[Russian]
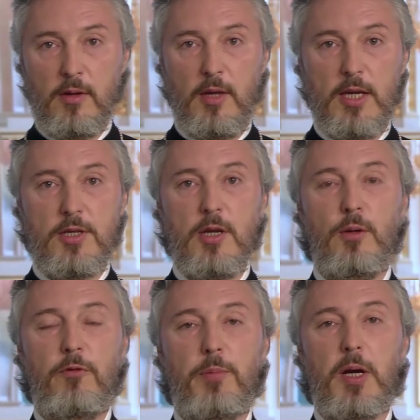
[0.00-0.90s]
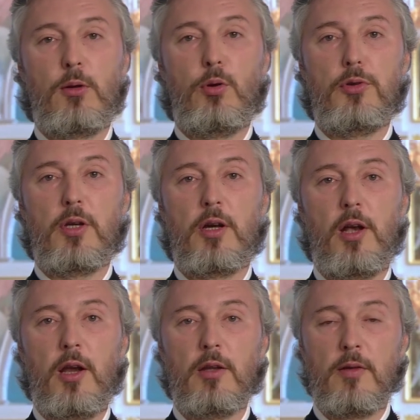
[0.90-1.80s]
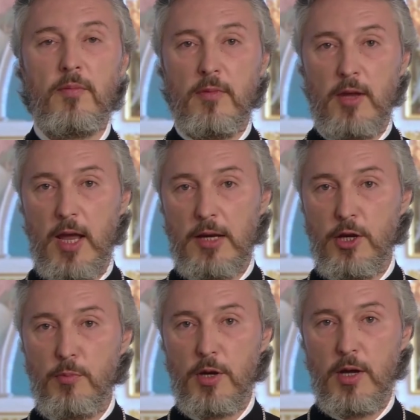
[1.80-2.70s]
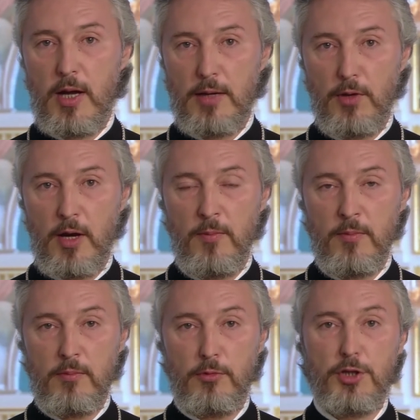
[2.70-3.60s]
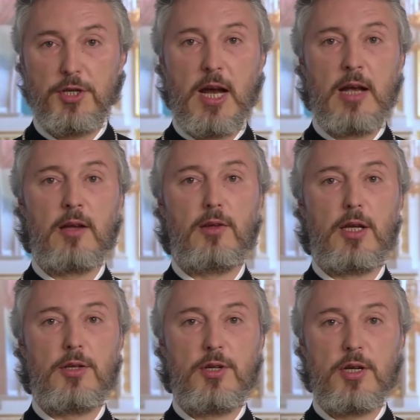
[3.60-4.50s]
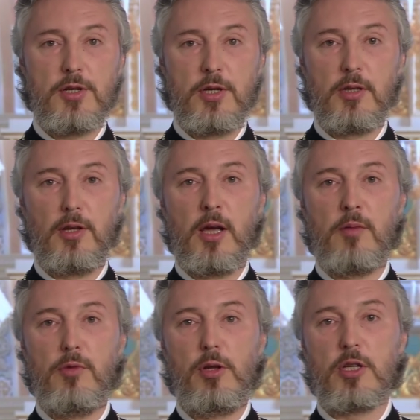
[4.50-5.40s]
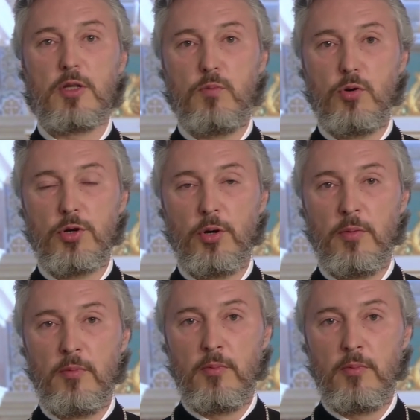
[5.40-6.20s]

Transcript: Достигнув преклонных лет, Яким и Анна не теряли надежды на милость Божию,